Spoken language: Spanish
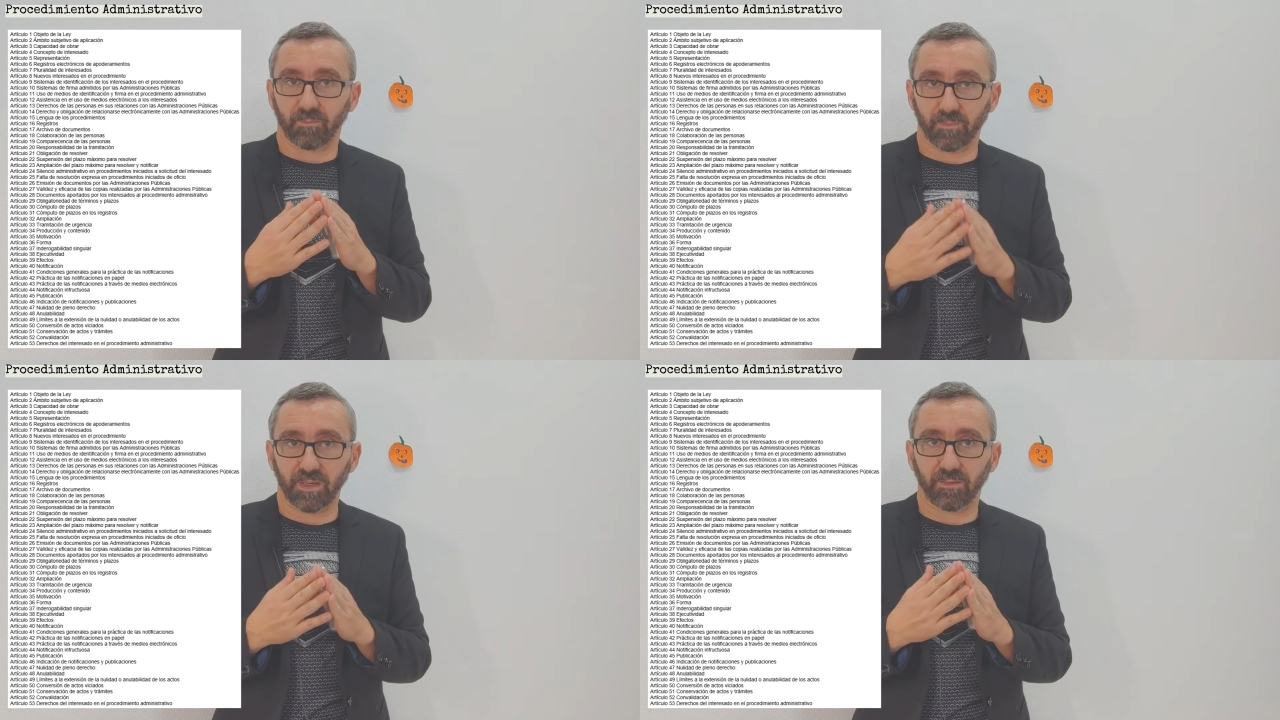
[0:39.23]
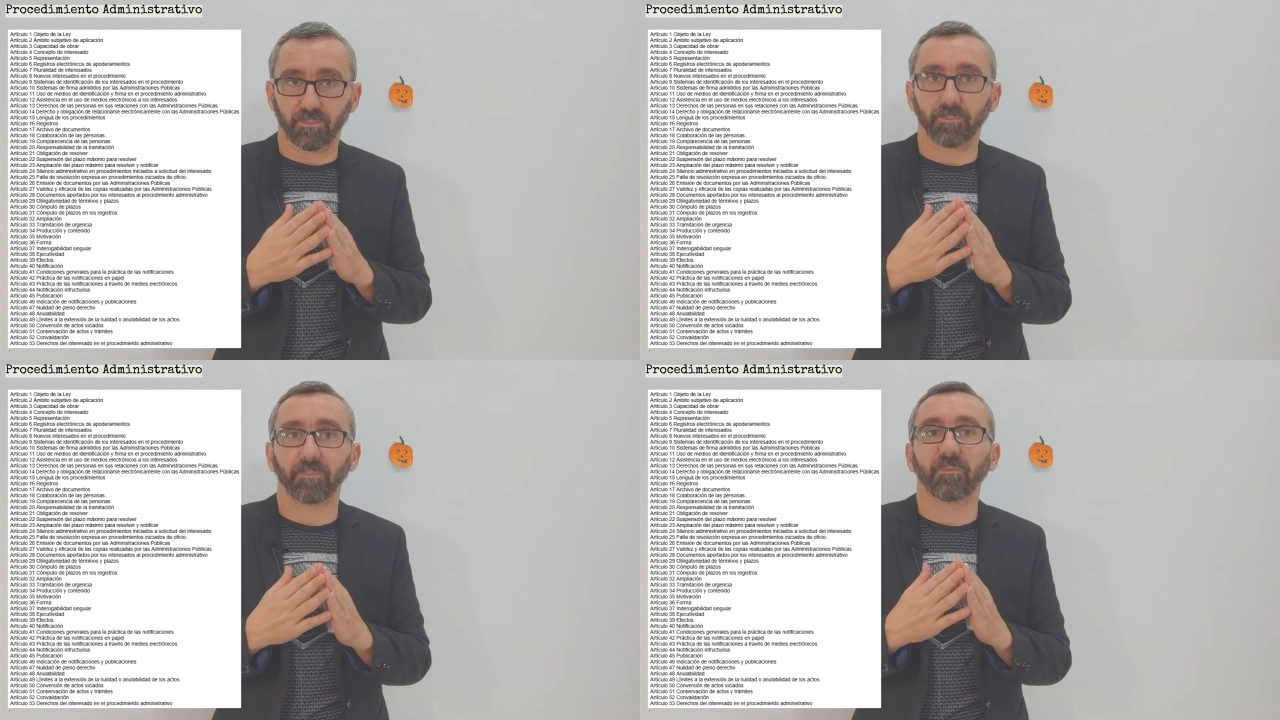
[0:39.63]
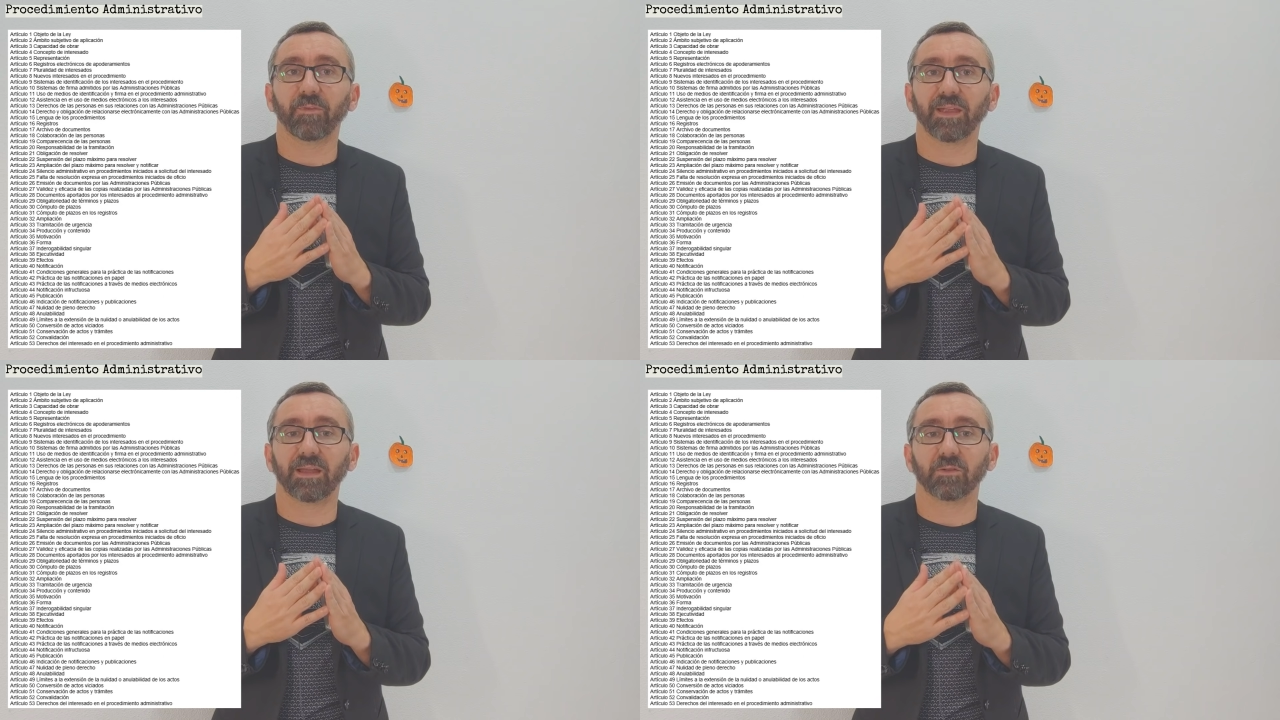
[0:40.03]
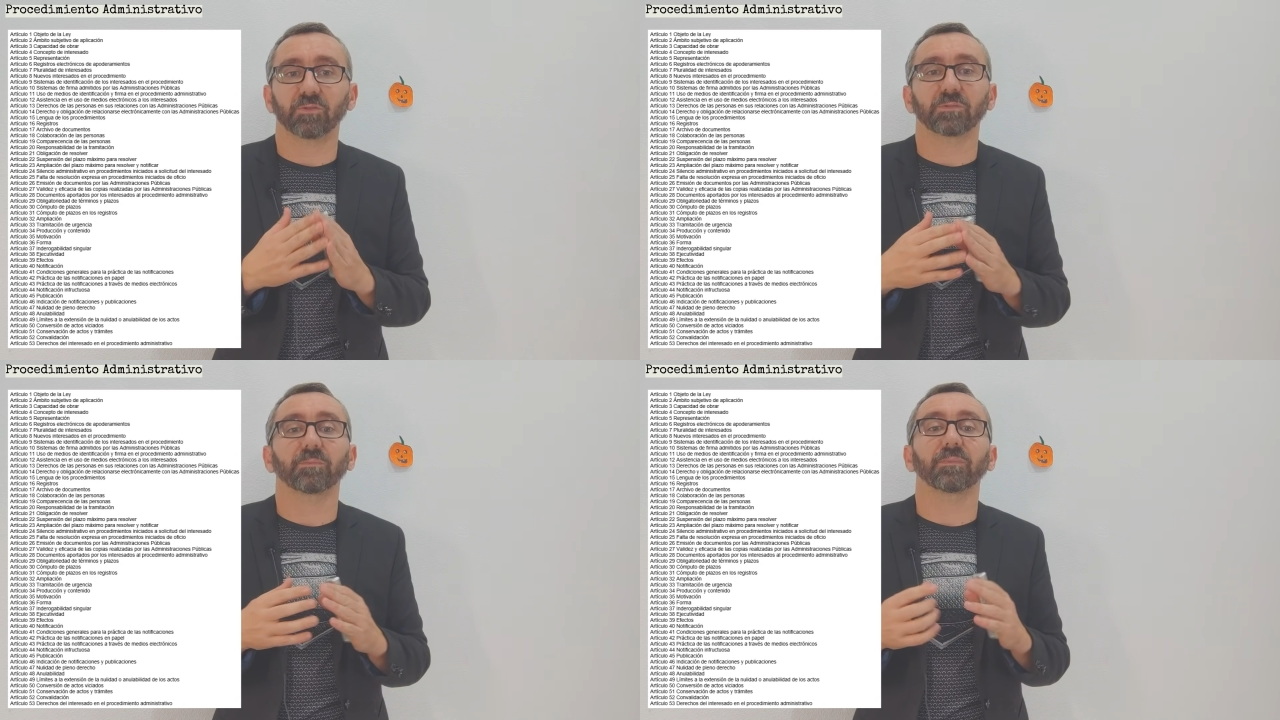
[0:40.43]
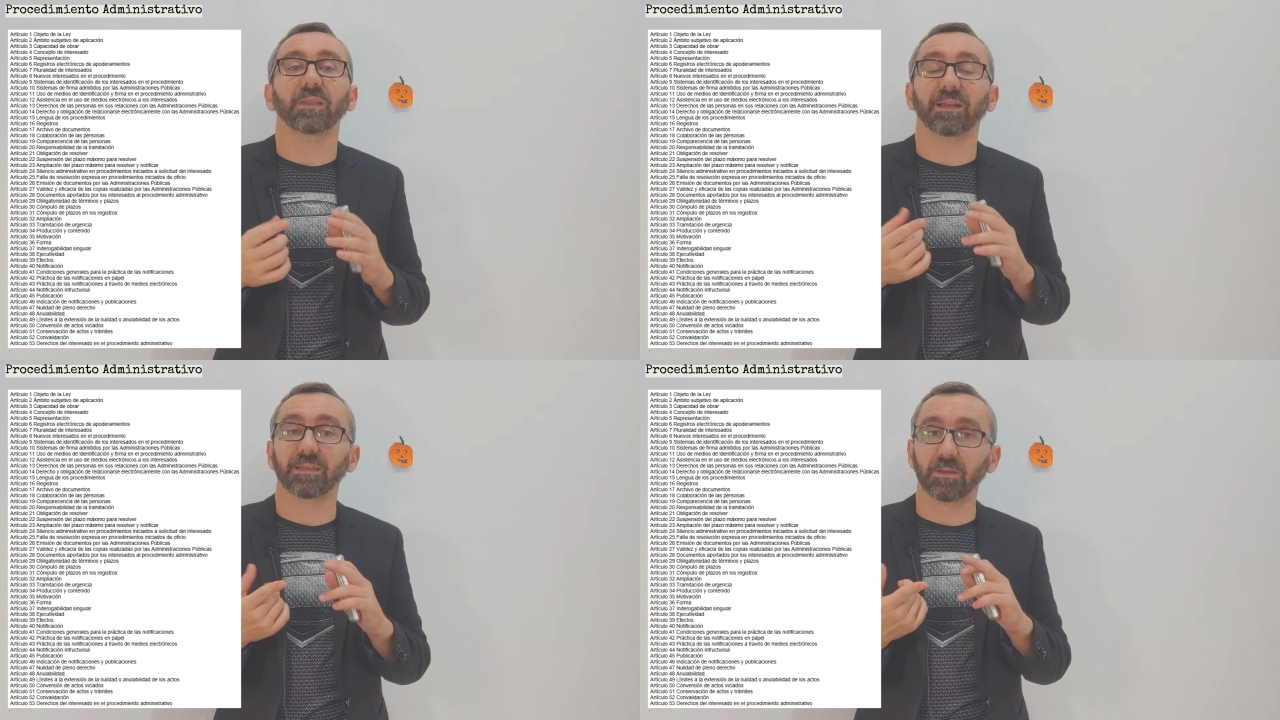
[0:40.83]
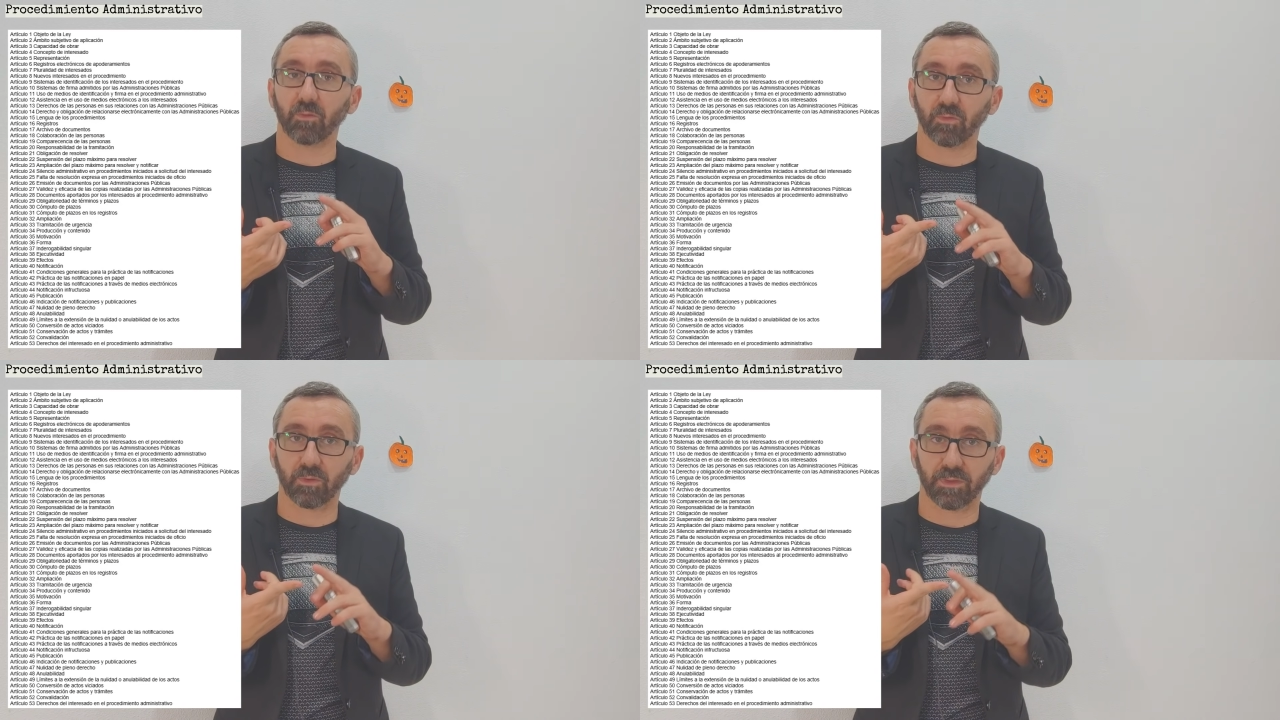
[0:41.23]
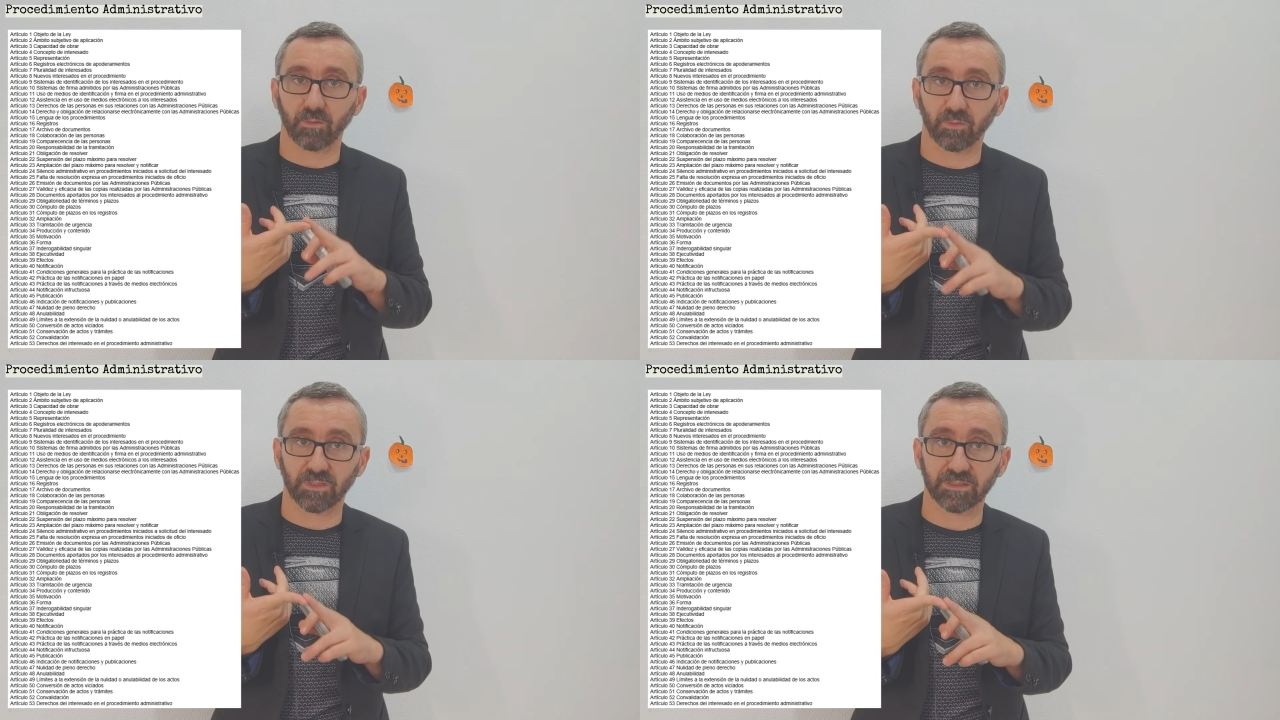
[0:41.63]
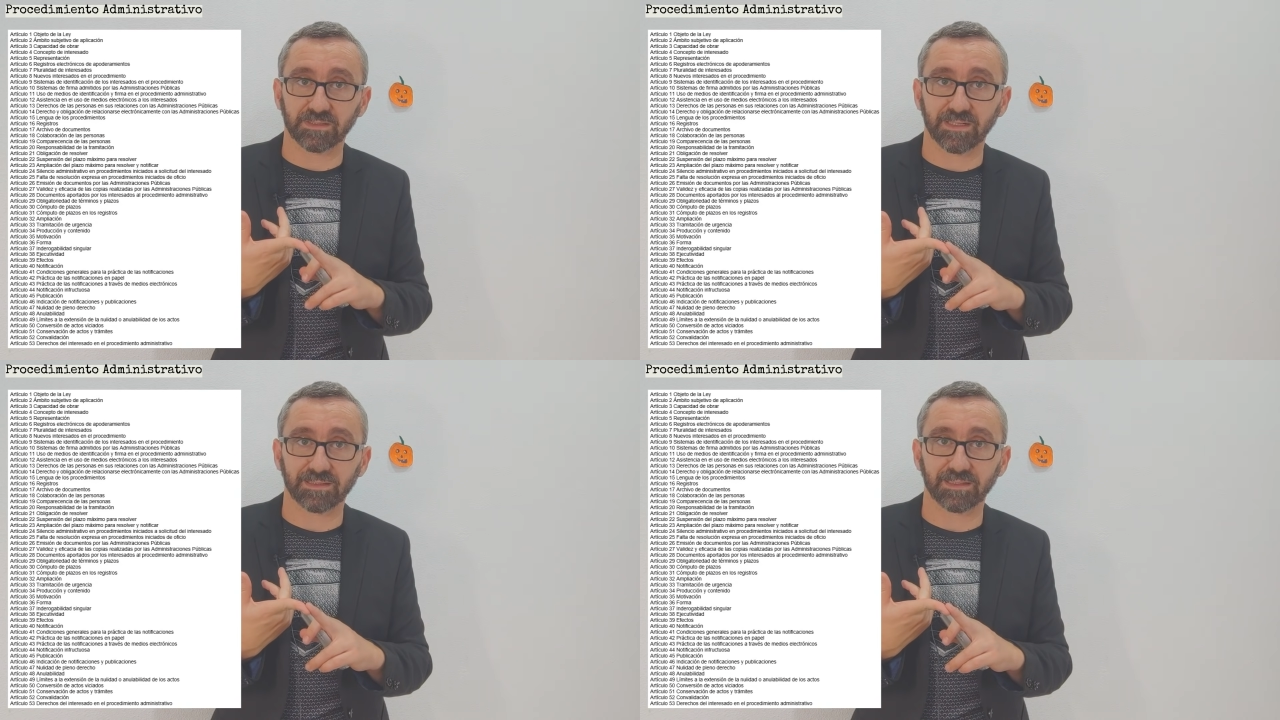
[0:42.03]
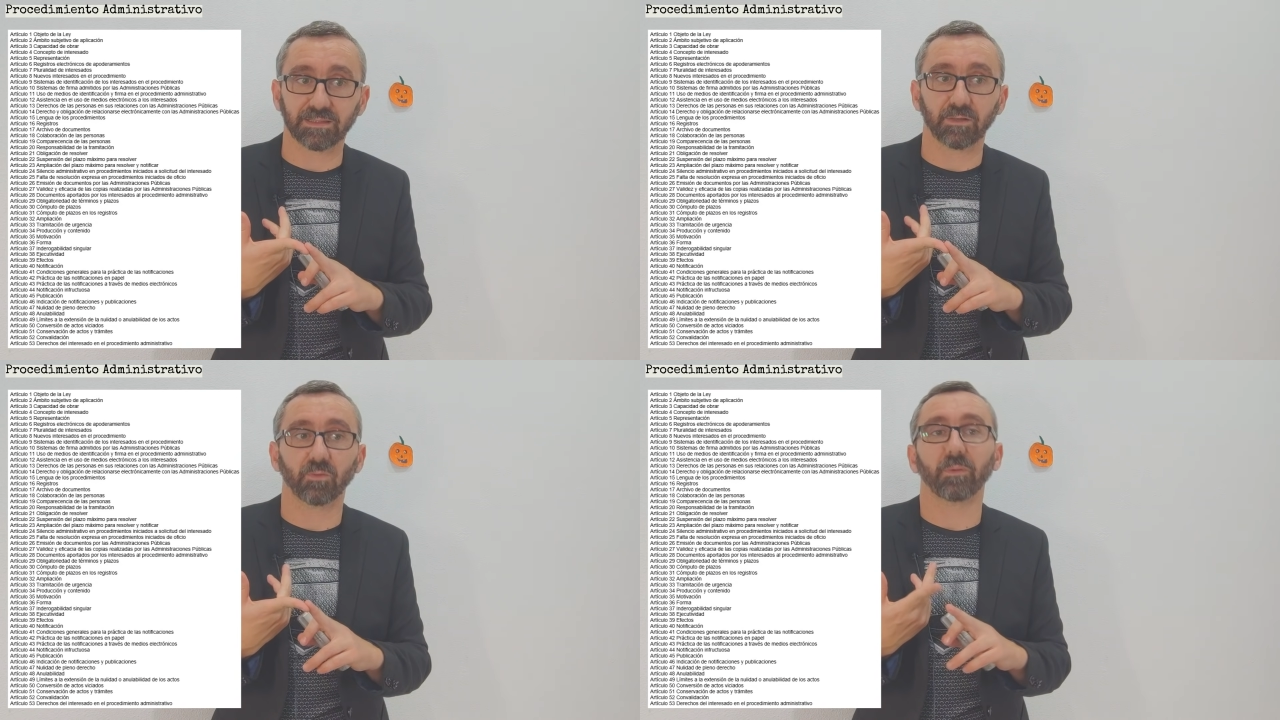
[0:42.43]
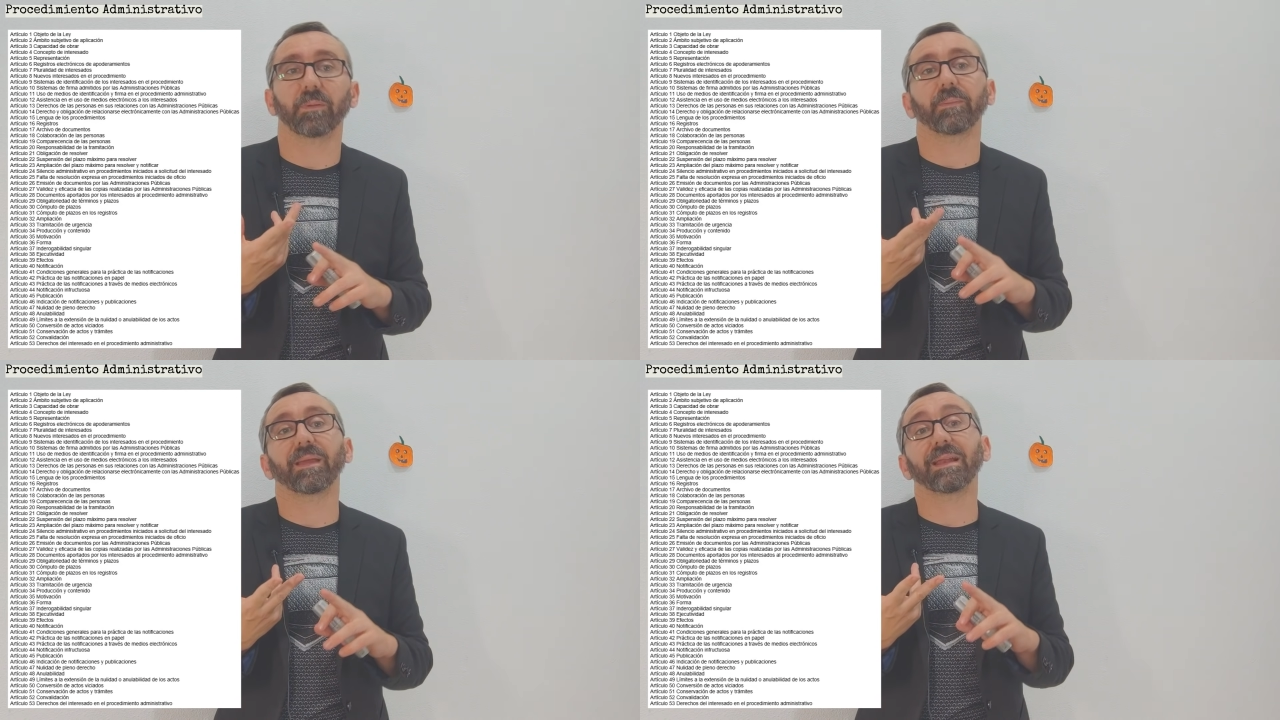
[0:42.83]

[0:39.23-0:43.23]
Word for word: Bien, fijaros, del artículo 1 de la 39,